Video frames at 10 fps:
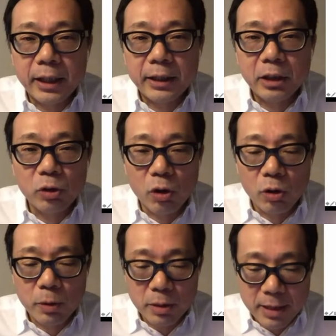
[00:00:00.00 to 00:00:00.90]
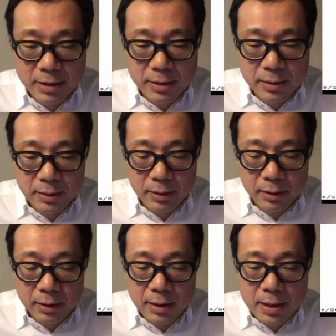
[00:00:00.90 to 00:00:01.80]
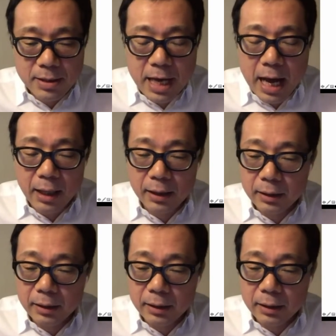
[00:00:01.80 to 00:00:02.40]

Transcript: たと思います。さあ、